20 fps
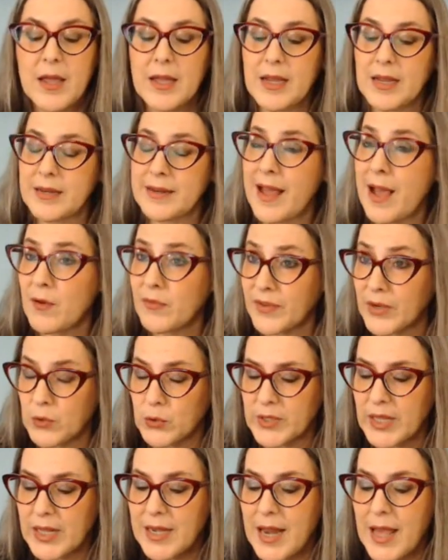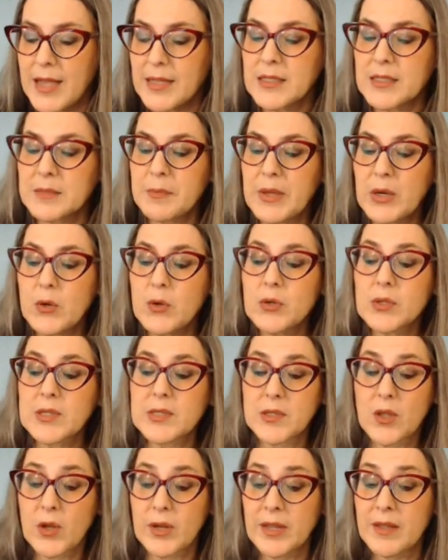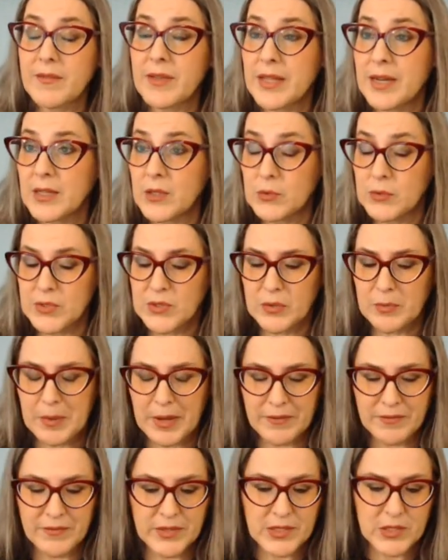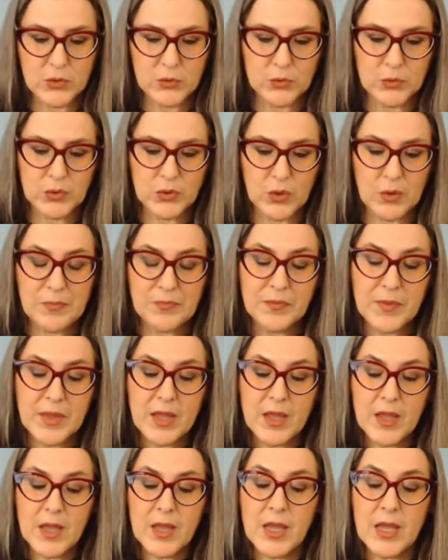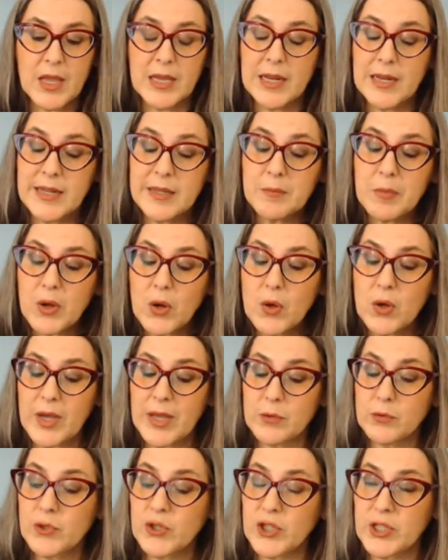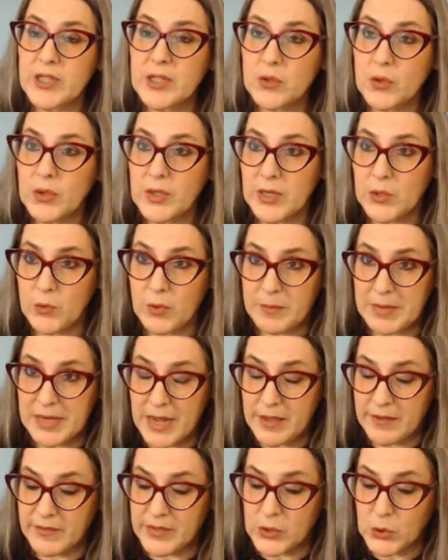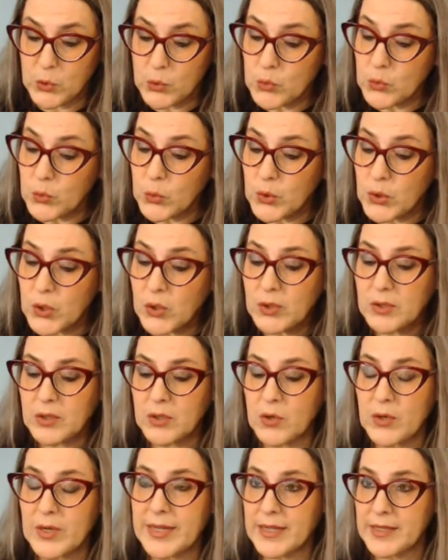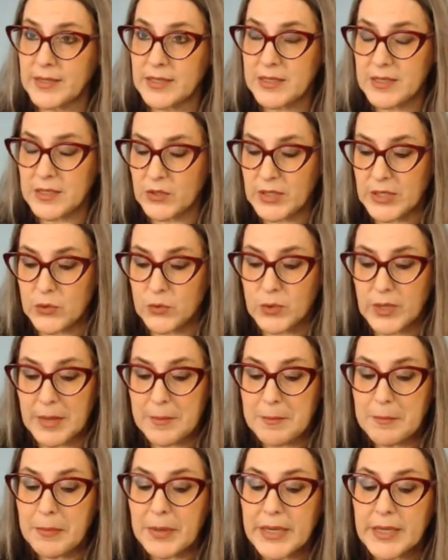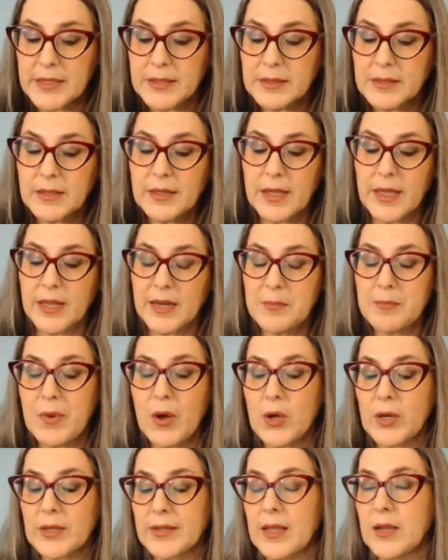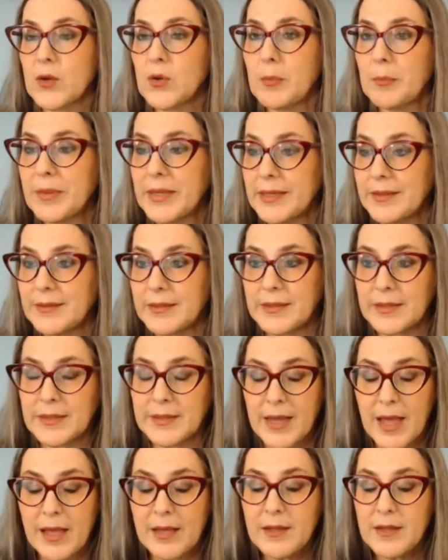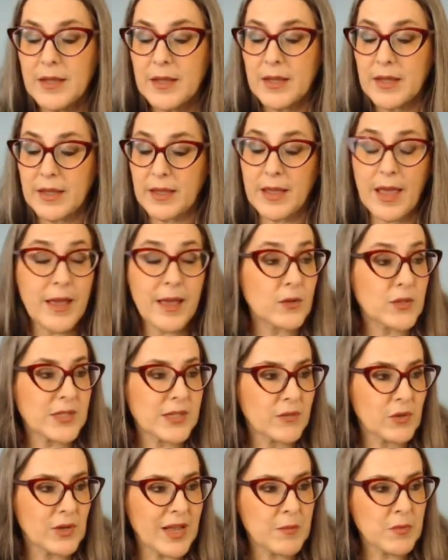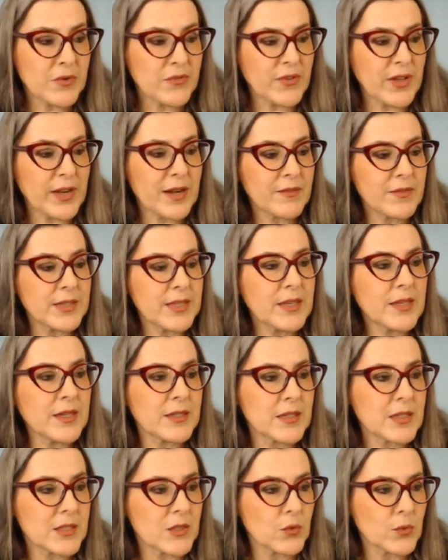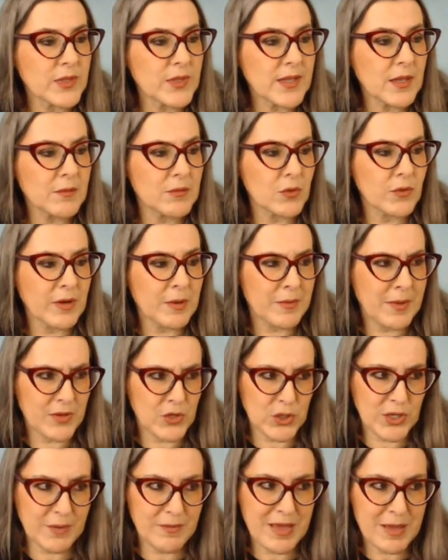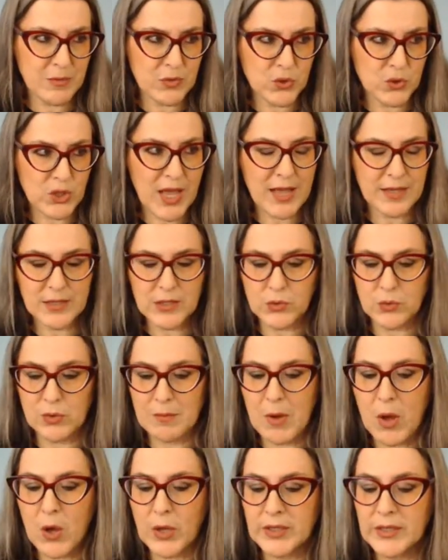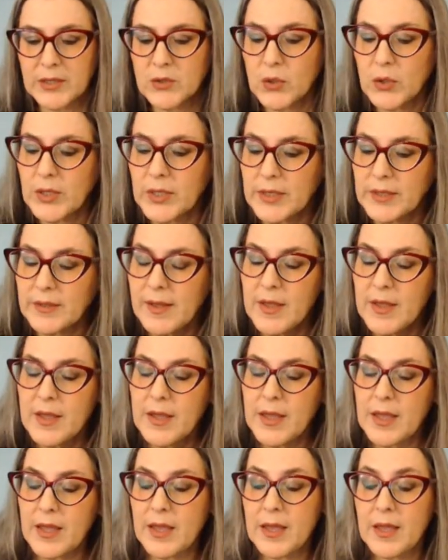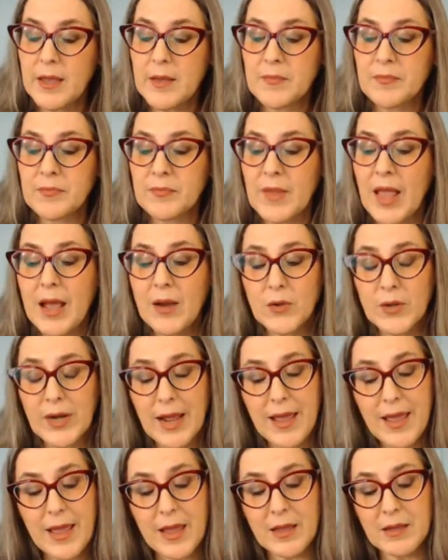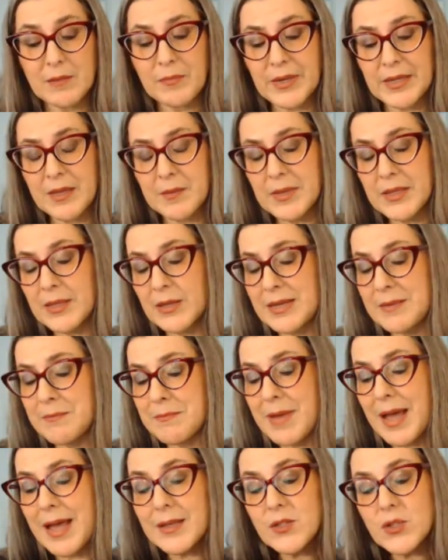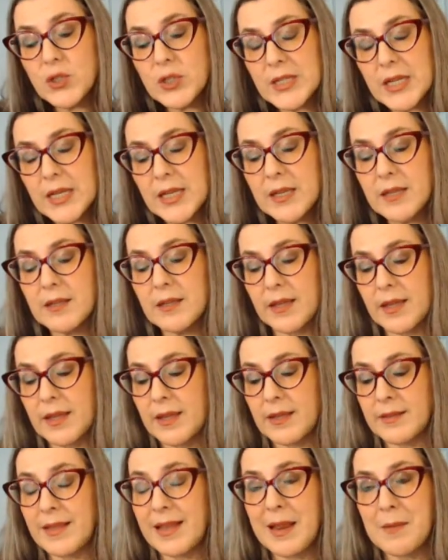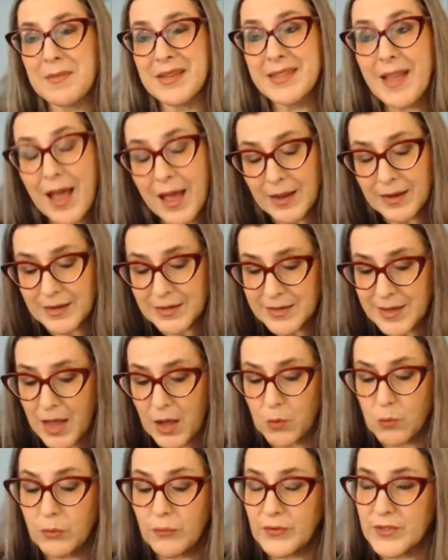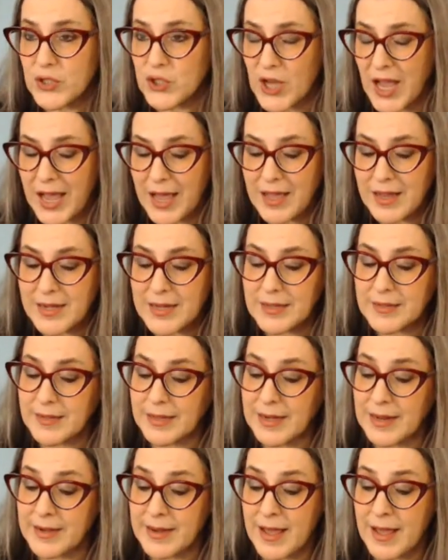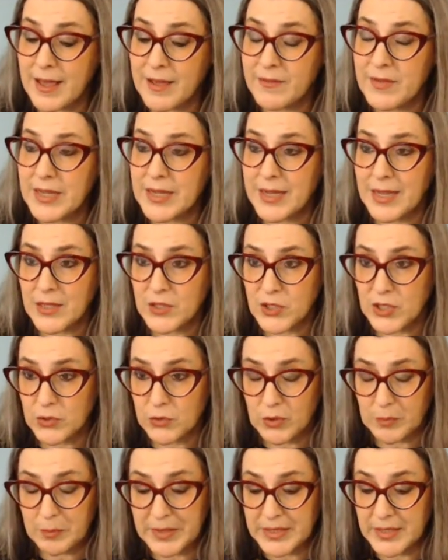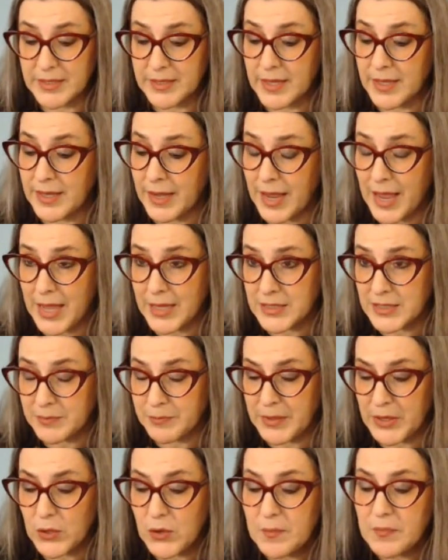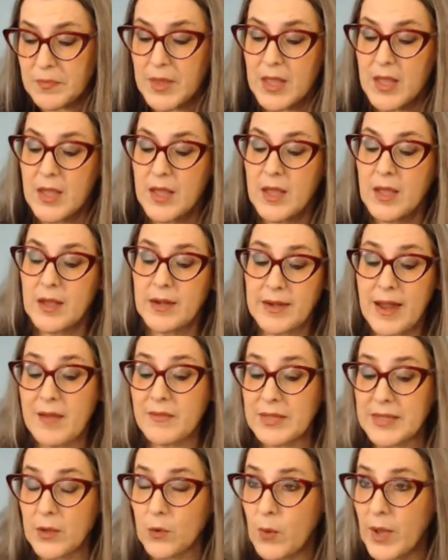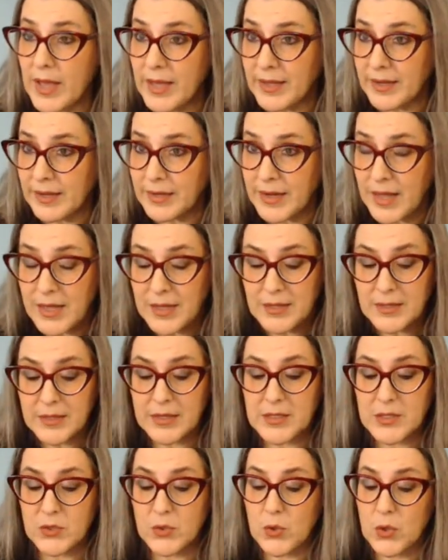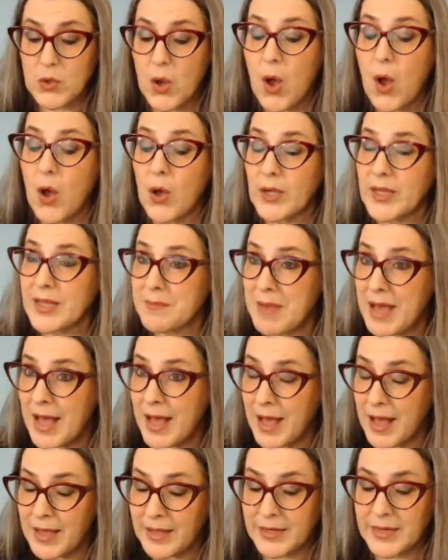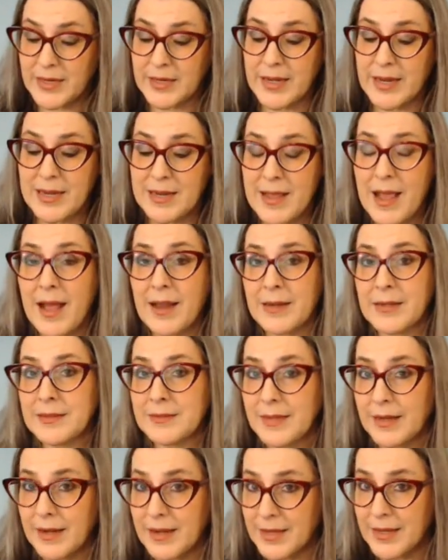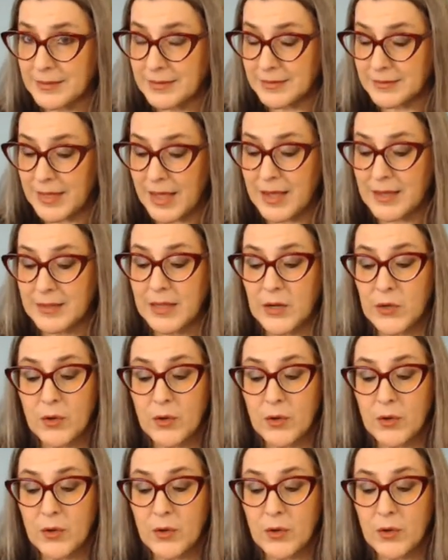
Il naufrago dell'Espero, storia vera di un sopravvissuto. Il libro è uscito nel 2021 con le edizioni You Can Print e riporta in copertina, eh, ecco se vogliamo farla vedere adesso, questa dovrebbe, ce l'abbiamo già sul monitor, e, ehm, allora è praticamente l'immagine eh, della medaglia ufficiale della nave cacciatorpediniere Espero, nave da guerra che solcò i mari negli anni 30 del